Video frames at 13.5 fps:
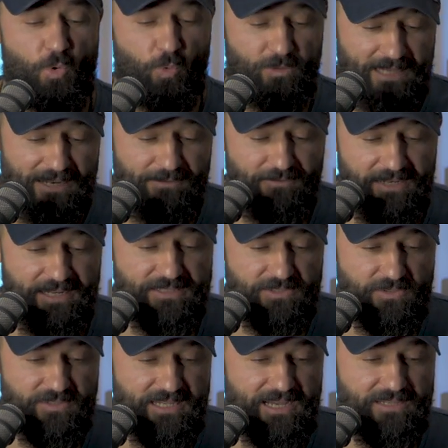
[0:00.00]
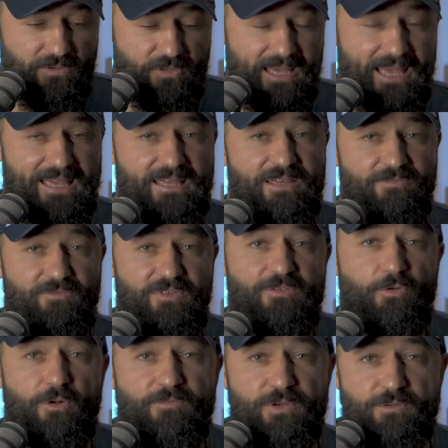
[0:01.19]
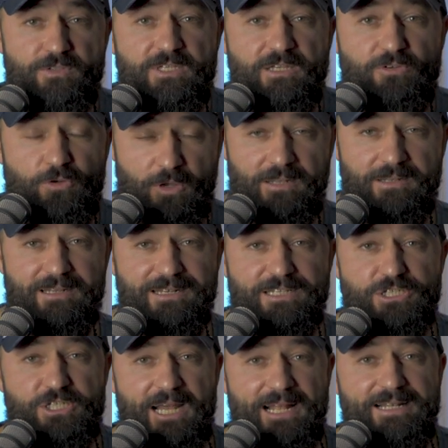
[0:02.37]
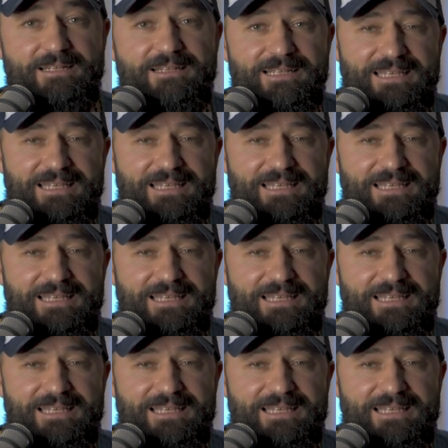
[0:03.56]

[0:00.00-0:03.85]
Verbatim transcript: und dann vielleicht zu sagen, okay, wie wollen wir unseren Turn denn gestalten?